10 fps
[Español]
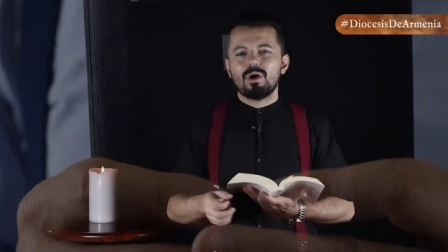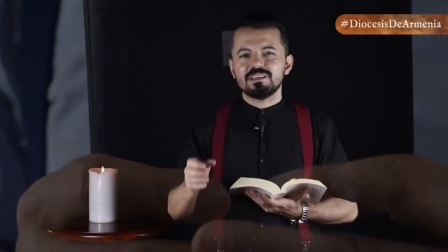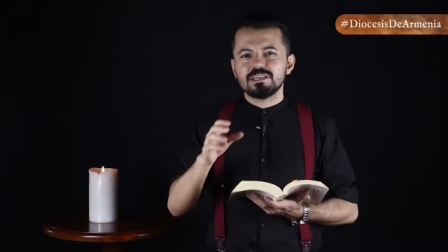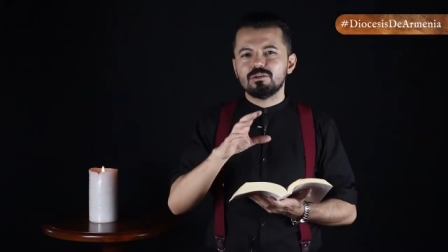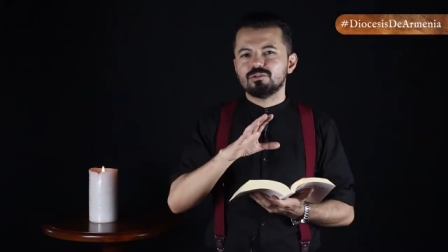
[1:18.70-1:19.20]
¿Cuál
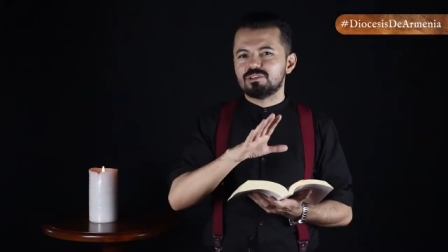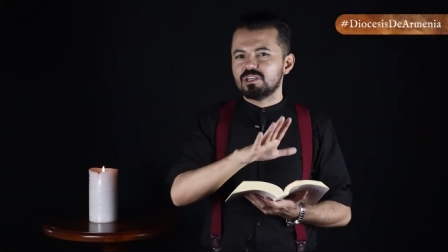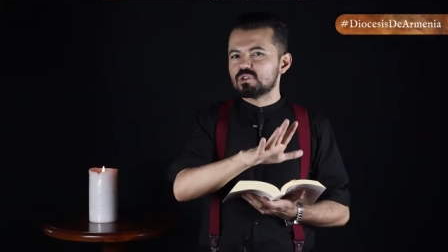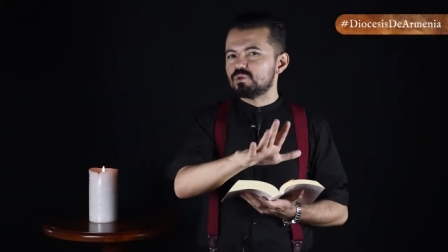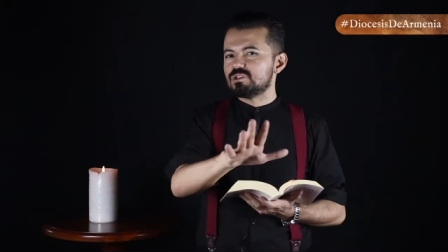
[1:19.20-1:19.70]
es el
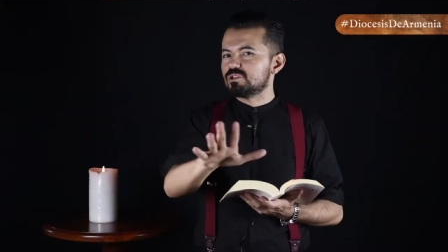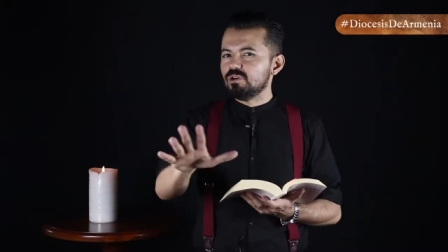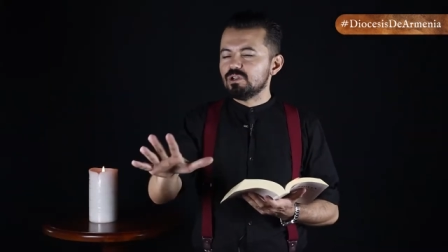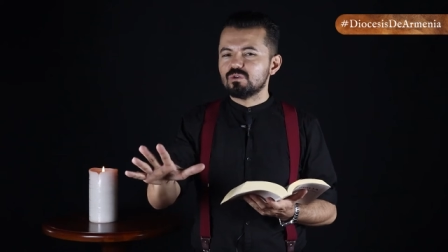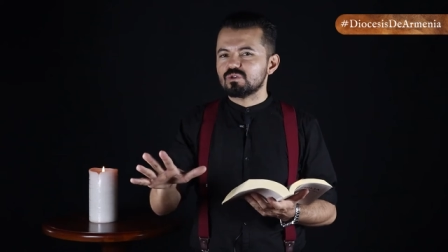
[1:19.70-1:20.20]
contexto
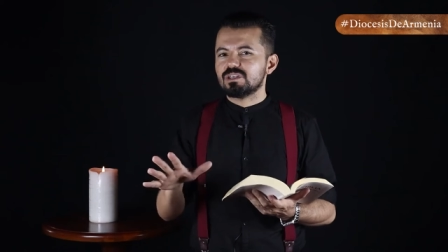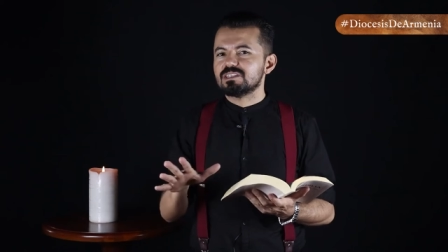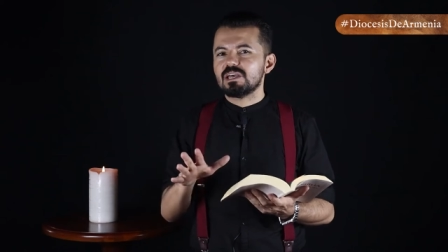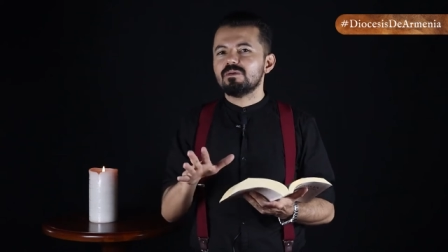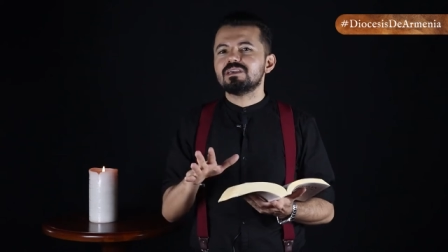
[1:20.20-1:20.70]
histórico?
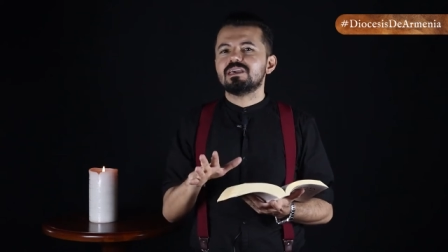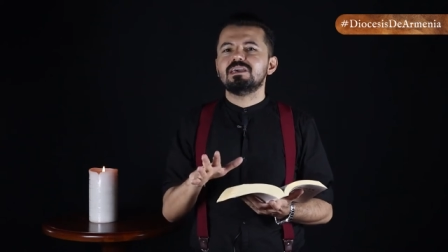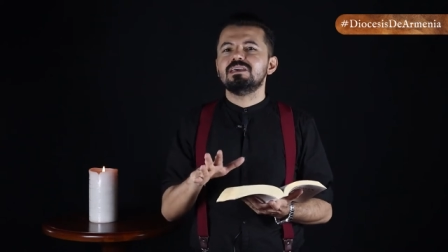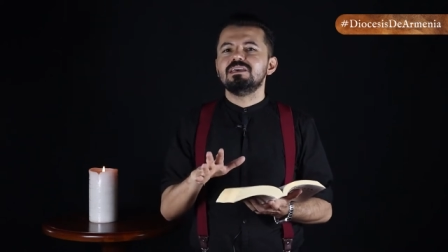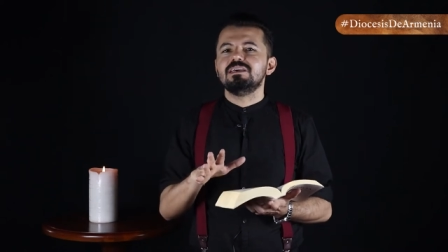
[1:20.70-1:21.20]
Ustedes saben
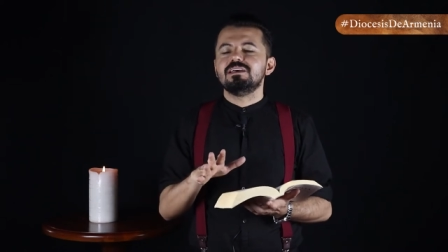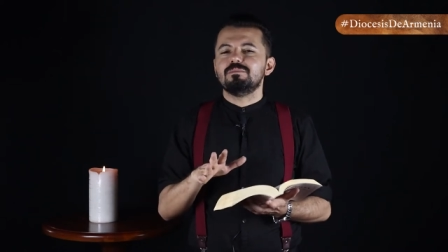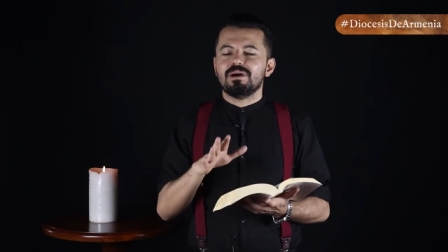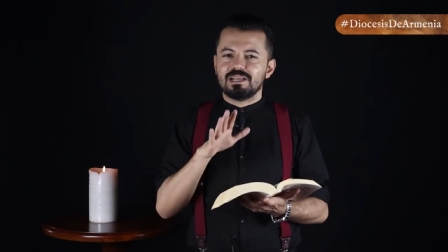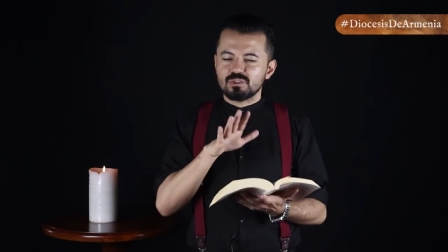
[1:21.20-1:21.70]
que
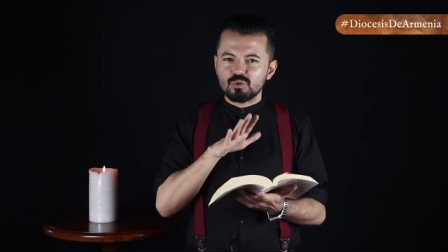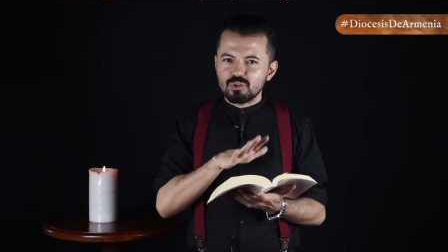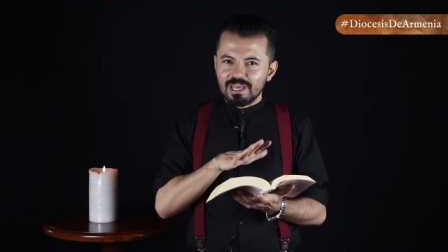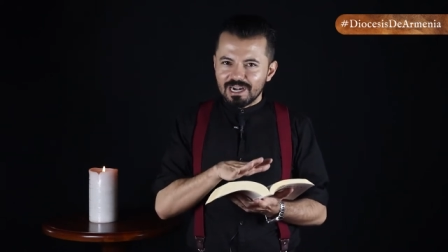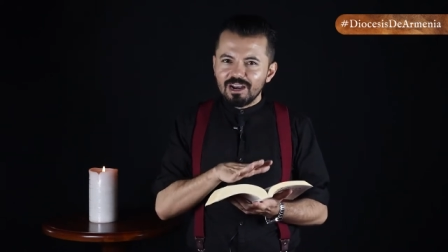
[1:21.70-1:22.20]
para
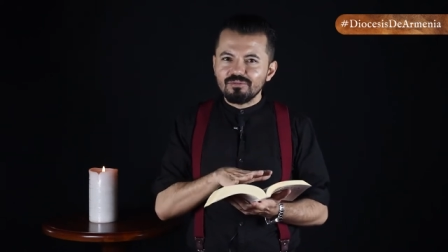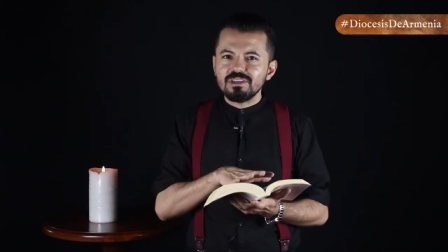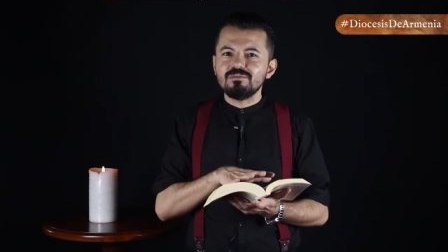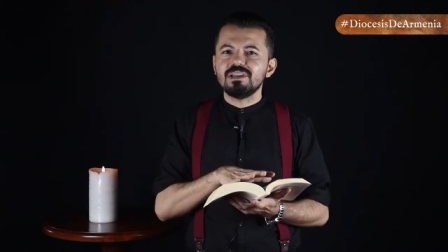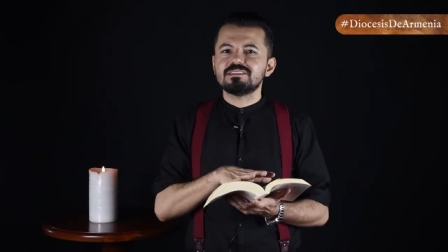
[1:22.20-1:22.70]
estudiar la
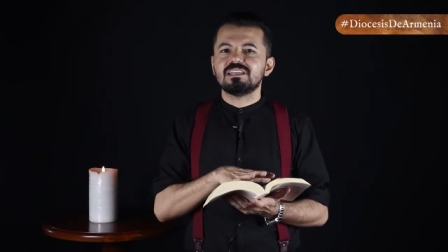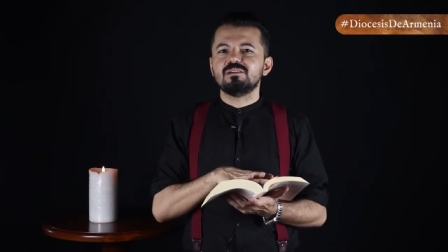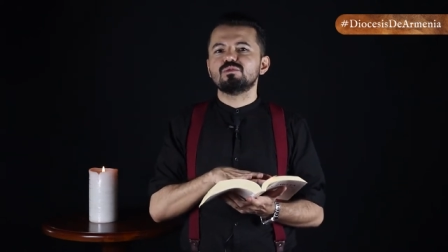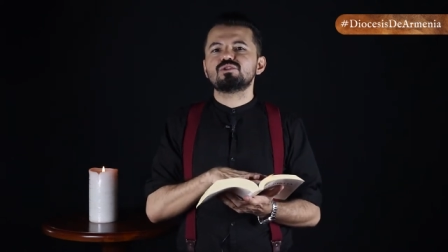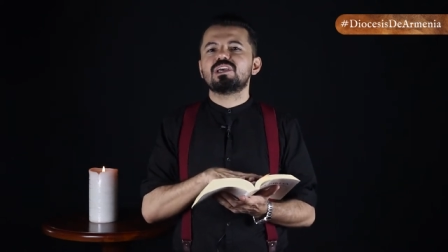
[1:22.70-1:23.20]
Biblia
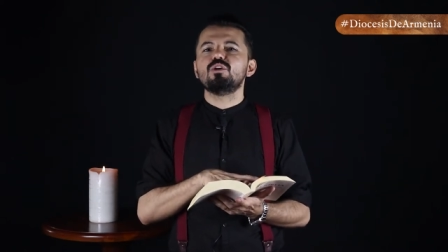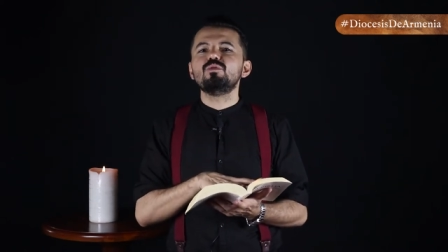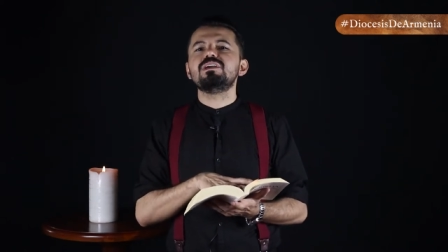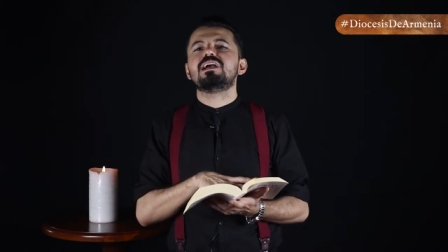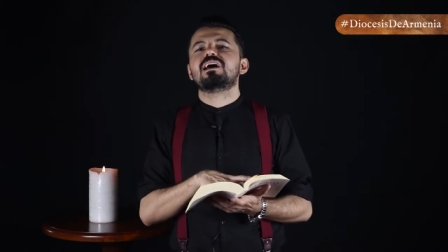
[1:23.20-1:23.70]
tenemos que
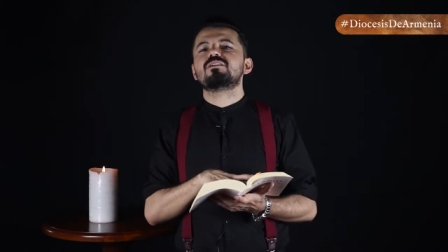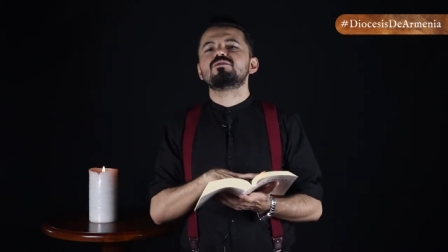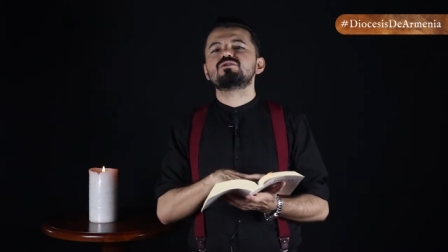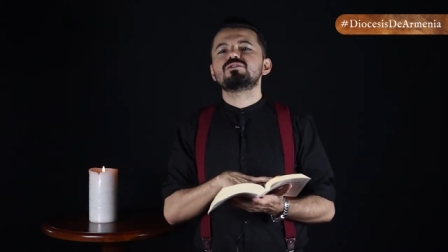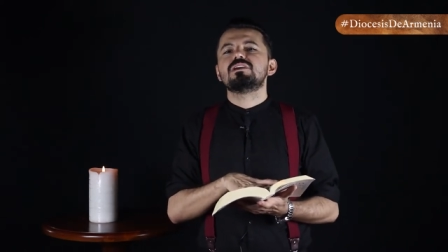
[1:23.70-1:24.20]

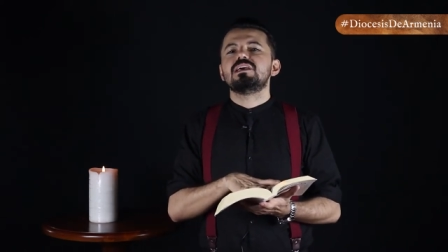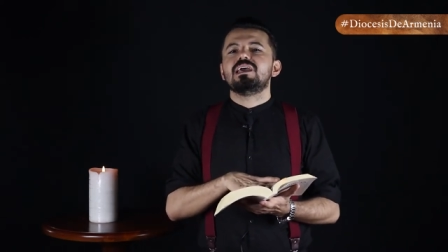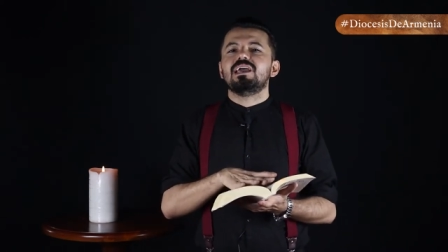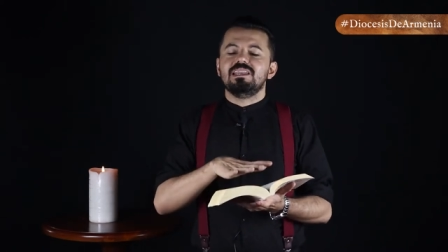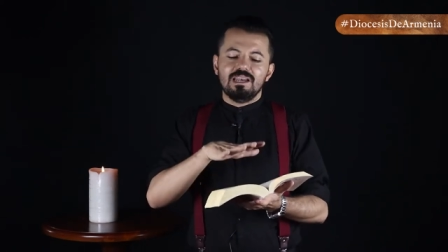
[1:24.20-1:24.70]
ubicarnos
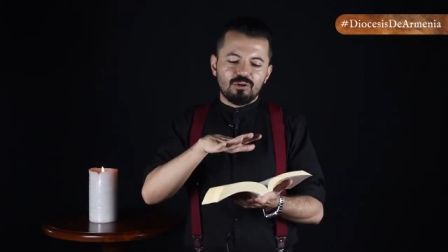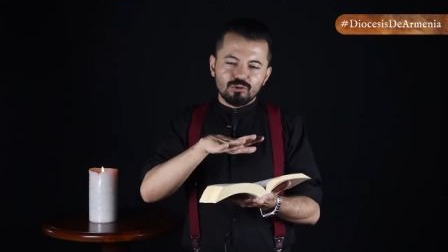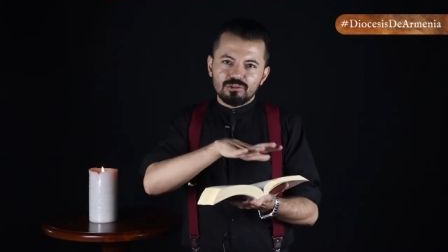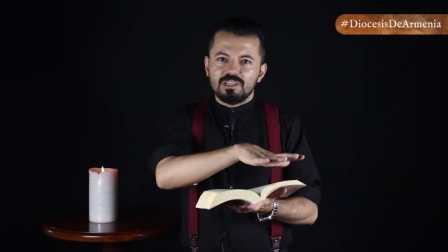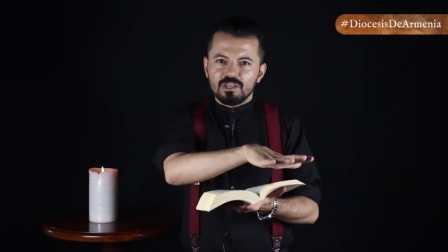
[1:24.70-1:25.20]
en el
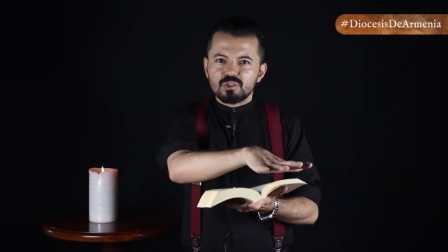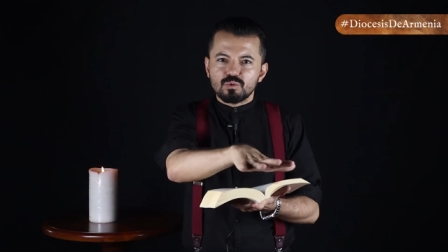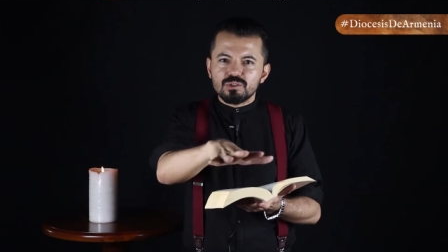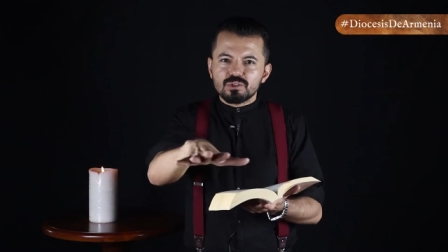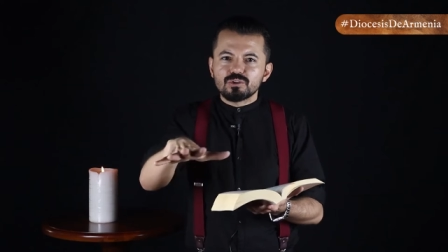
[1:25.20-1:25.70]

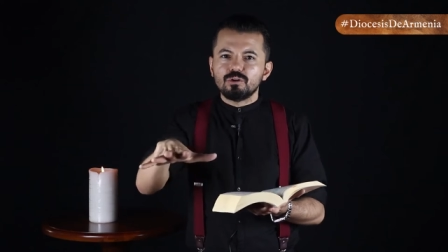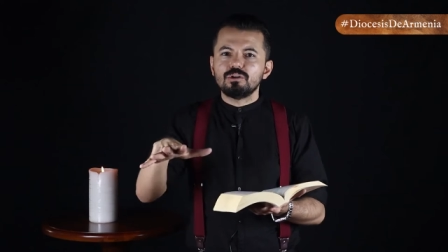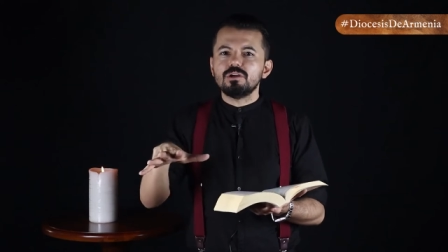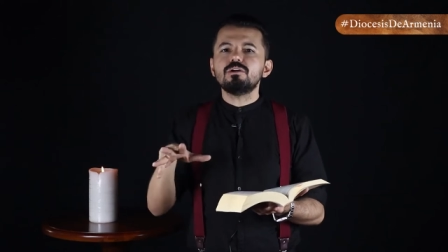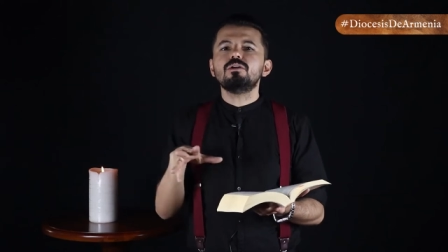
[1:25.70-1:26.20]
contexto
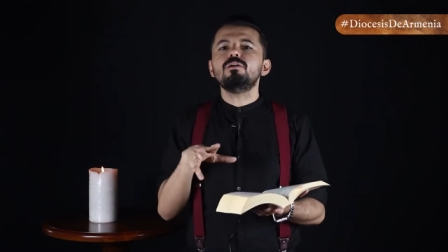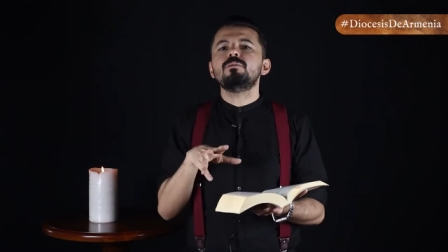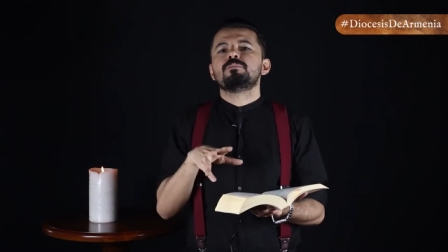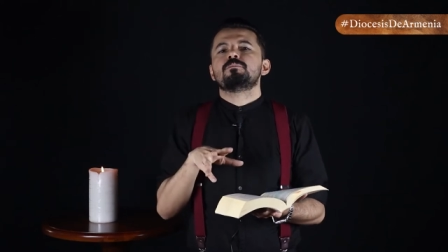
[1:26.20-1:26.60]
histórico